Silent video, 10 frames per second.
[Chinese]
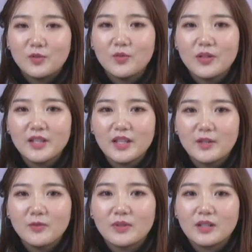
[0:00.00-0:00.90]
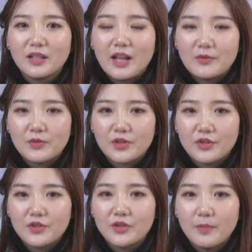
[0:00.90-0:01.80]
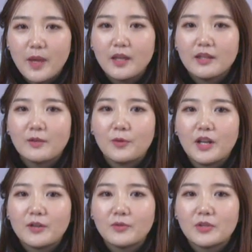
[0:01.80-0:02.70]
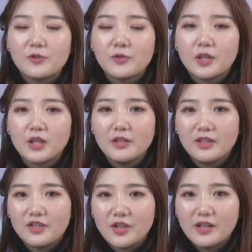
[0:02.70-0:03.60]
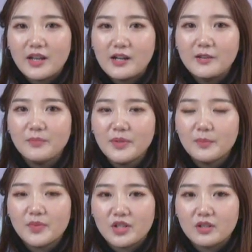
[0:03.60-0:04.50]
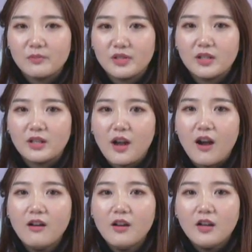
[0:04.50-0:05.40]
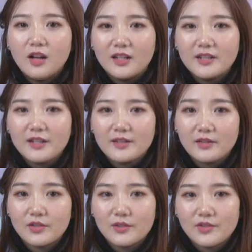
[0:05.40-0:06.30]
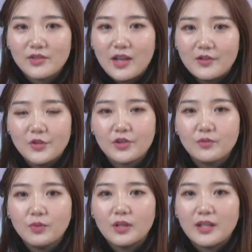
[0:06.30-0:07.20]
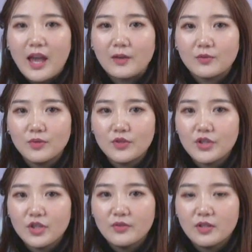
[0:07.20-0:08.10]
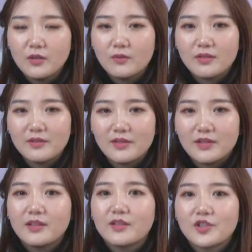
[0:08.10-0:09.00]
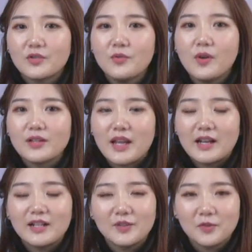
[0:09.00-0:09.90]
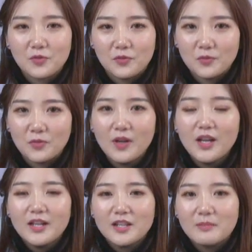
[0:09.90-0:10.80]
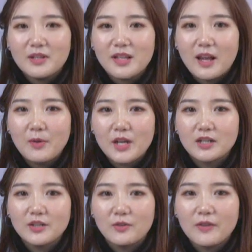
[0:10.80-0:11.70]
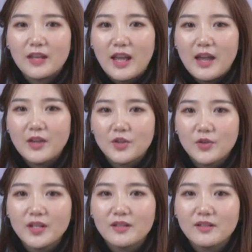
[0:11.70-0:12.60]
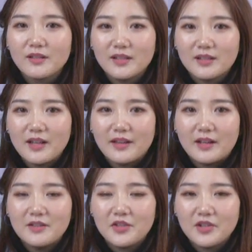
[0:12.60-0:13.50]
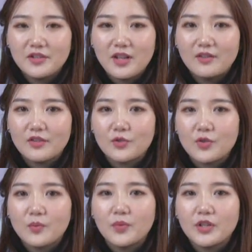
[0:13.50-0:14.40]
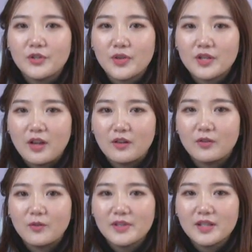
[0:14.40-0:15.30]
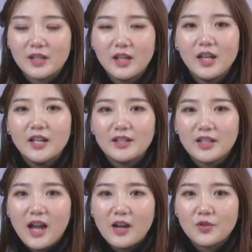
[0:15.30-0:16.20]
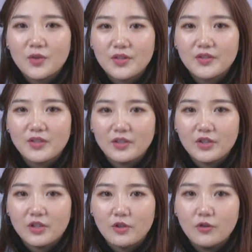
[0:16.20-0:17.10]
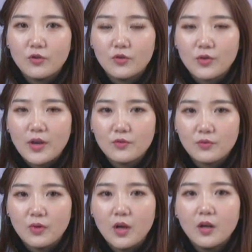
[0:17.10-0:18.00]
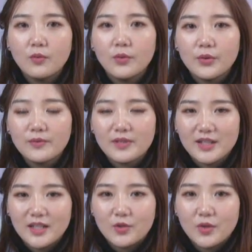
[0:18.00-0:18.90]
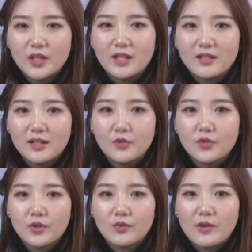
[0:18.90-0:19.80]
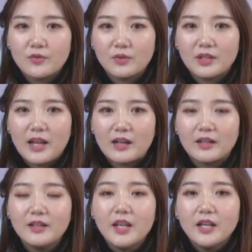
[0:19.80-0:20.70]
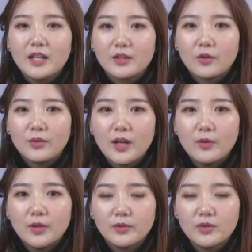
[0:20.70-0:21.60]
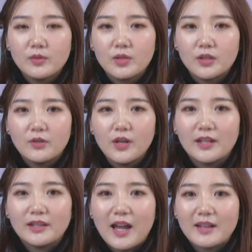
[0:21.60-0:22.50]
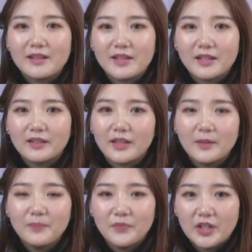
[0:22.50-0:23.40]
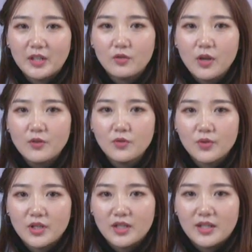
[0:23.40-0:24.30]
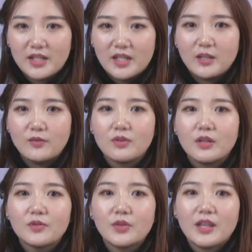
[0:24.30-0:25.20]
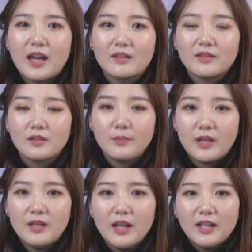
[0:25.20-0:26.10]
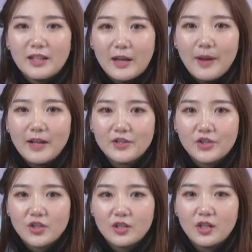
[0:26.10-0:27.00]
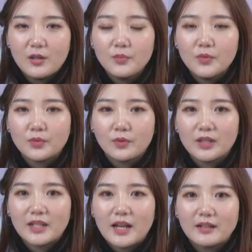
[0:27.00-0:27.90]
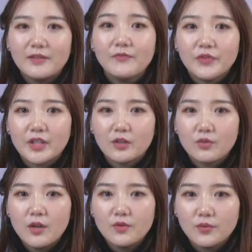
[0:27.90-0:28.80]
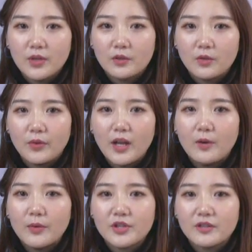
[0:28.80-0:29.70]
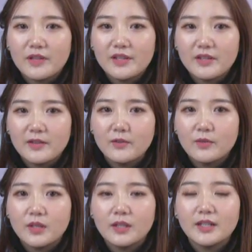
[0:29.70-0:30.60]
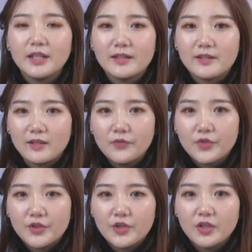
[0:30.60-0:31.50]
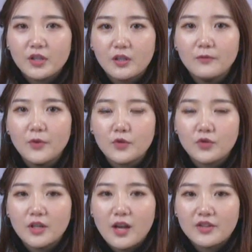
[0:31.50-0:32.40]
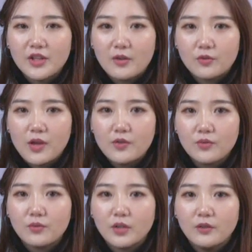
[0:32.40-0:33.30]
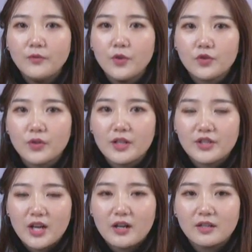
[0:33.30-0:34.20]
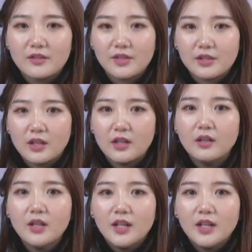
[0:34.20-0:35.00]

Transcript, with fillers: 如果你给女人的感觉是自卑，那会让女人觉得你这个男人并不是那么可靠。而且自信是男人生活的态度，只有你有自信，你的生活才更有出路，你们才会更有未来。所以，自信在男人身上是最不可缺少的东西。第二，做事情的时候够专注，毋庸置疑，最认真、最专注的男人，也同样会对女人有很大的吸引力。你的专注是你吸引女人最大的资本。哪怕你是一个很普通的男人，你的专注也同样会成为吸引女人的利器。只是你能否做到这样专注？能否做到这样认真呢？